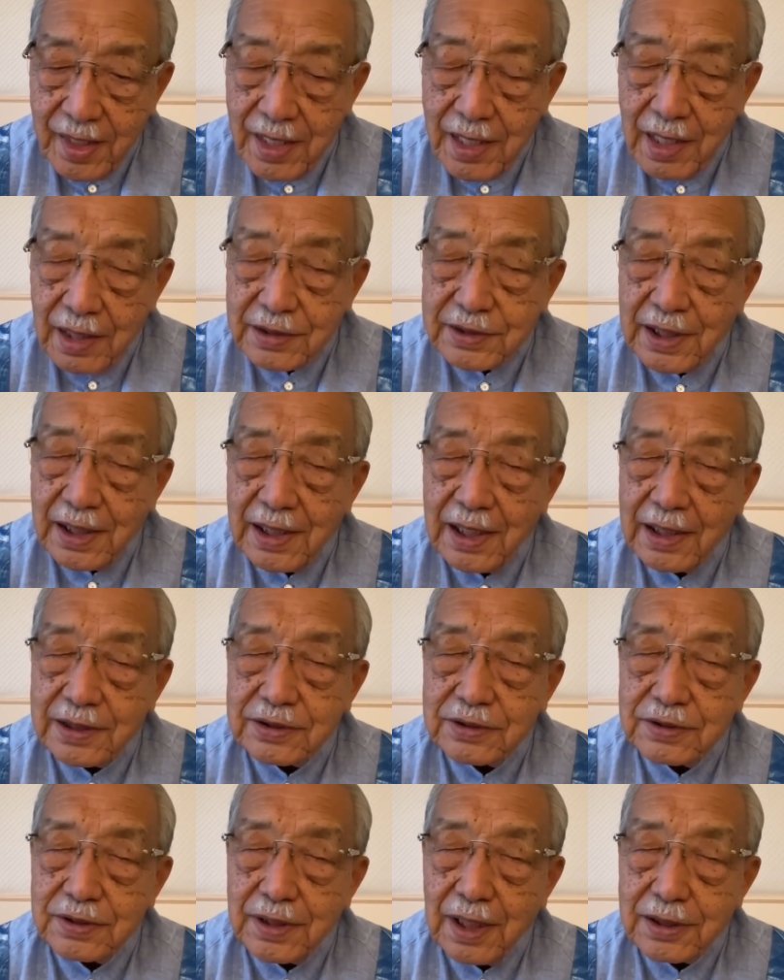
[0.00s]
えー、3
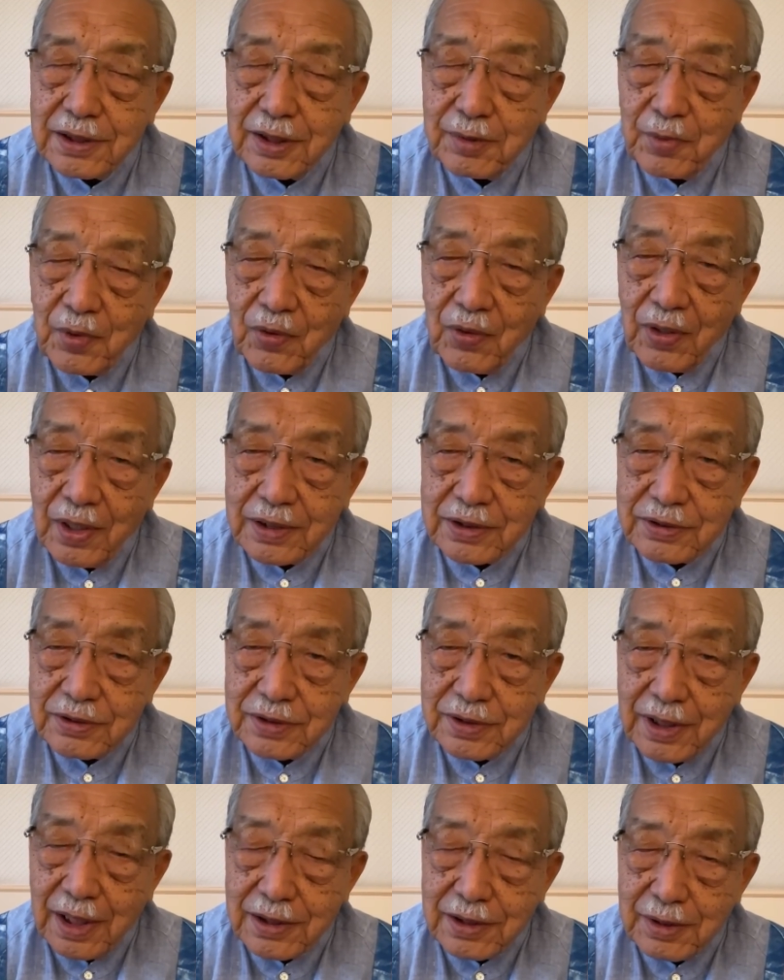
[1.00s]
月になっても5月
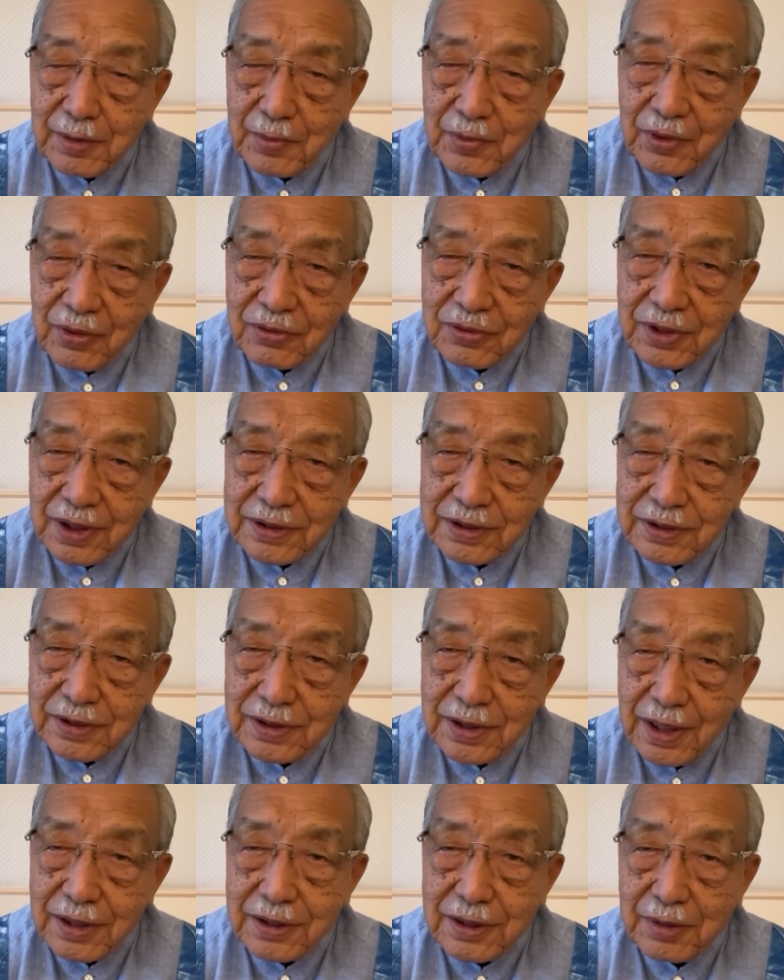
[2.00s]
になっても6月
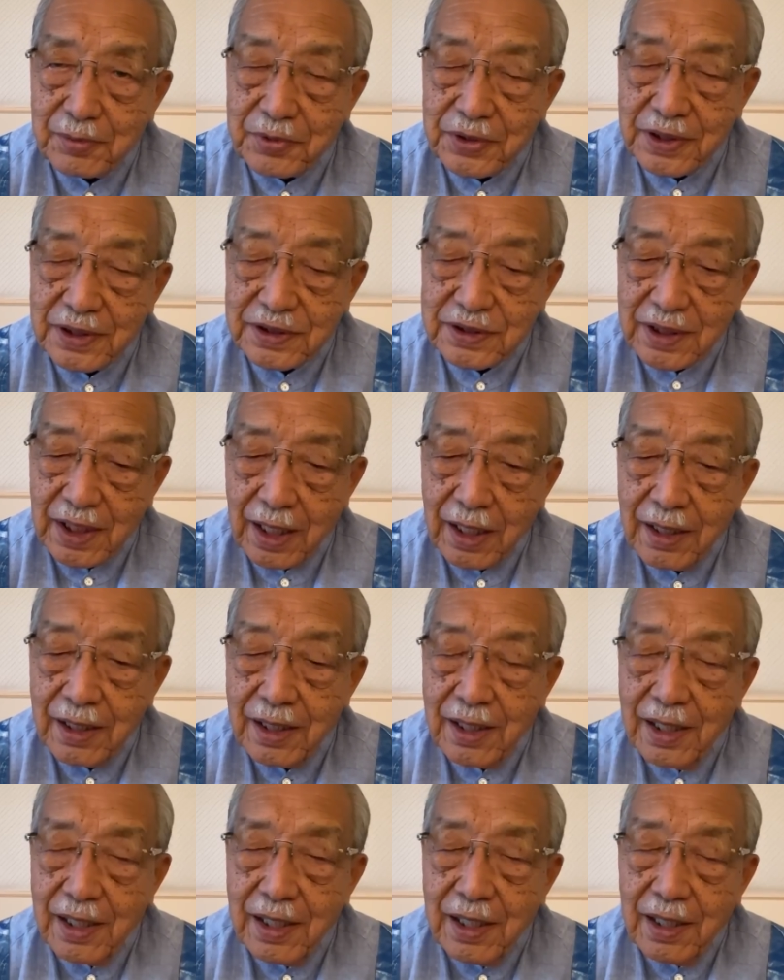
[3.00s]
になってもですね、
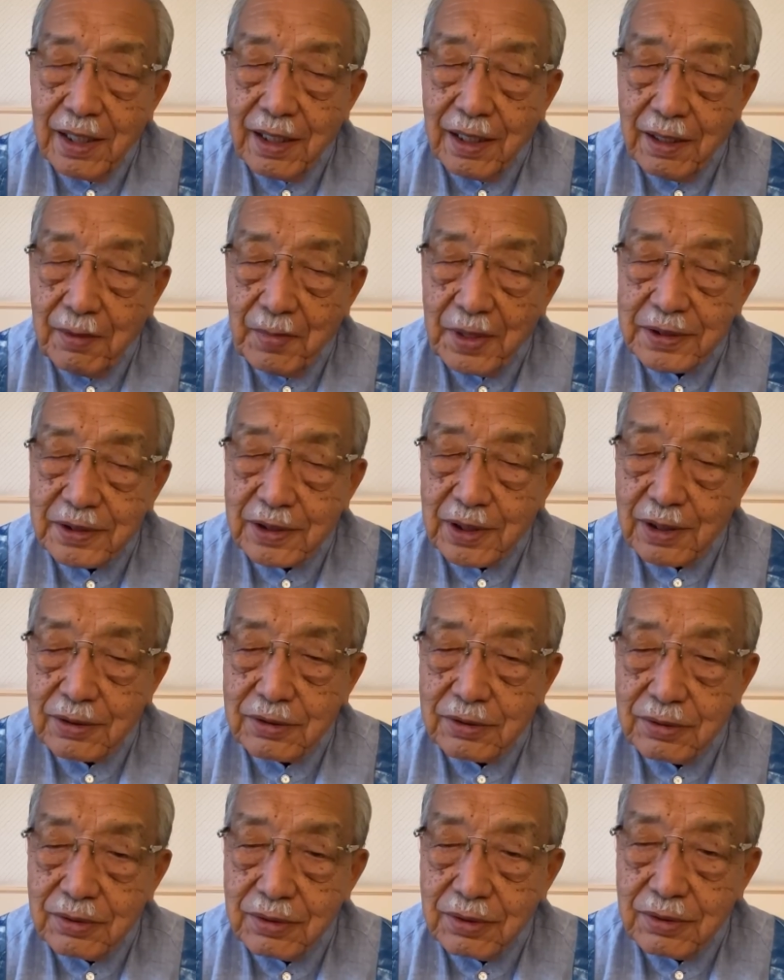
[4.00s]
えー、全
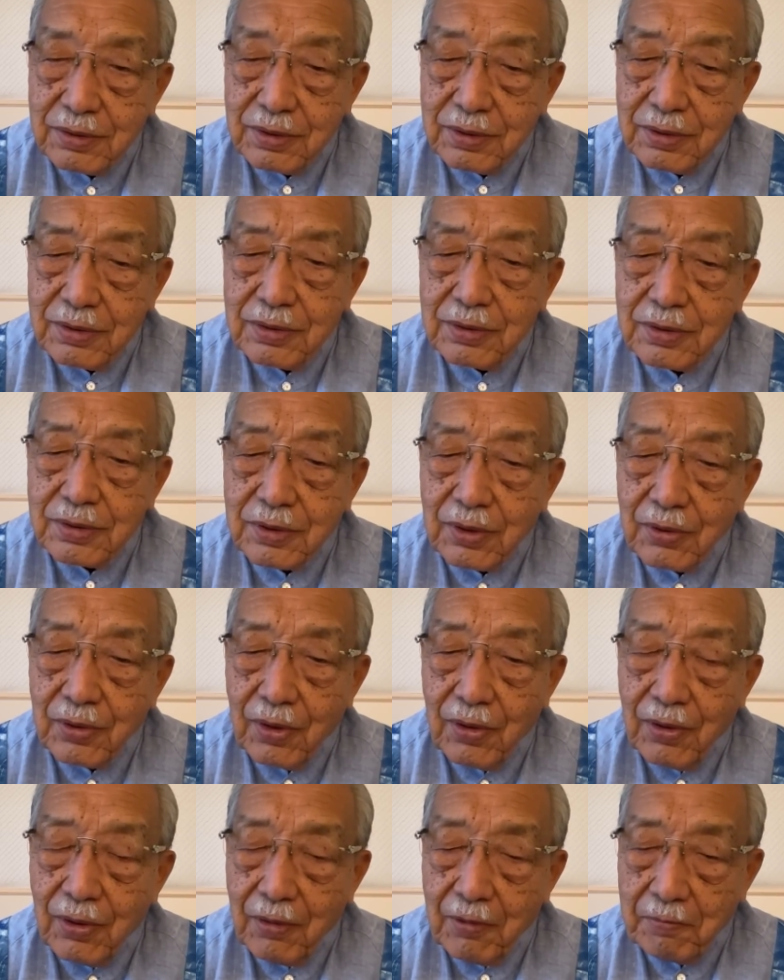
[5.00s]
く、こ
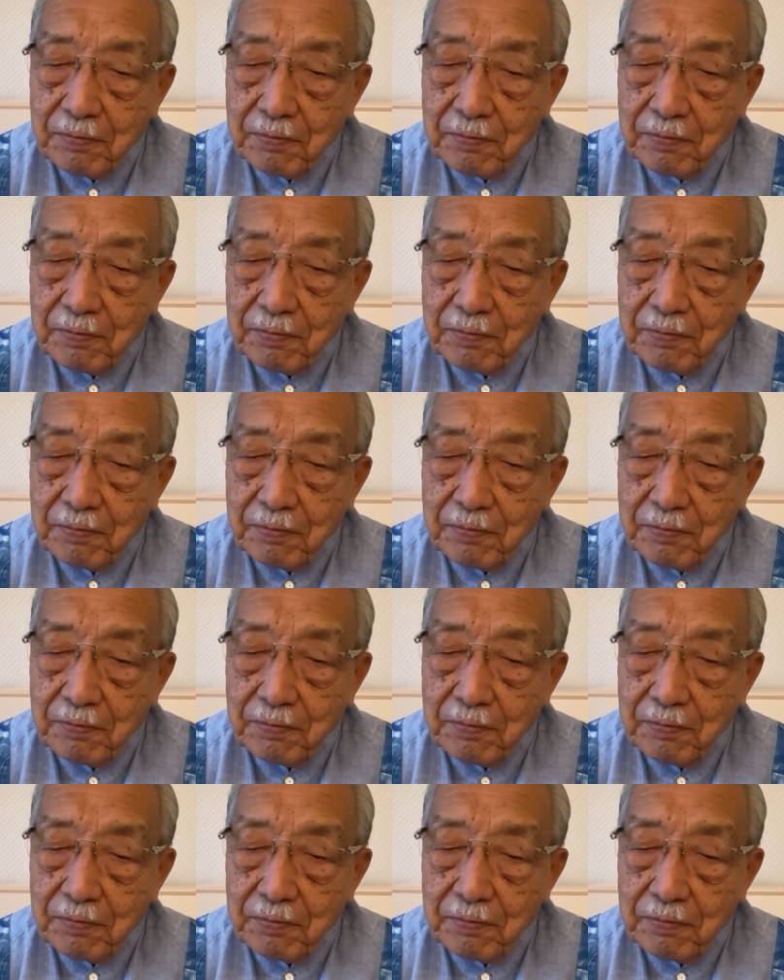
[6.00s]
の、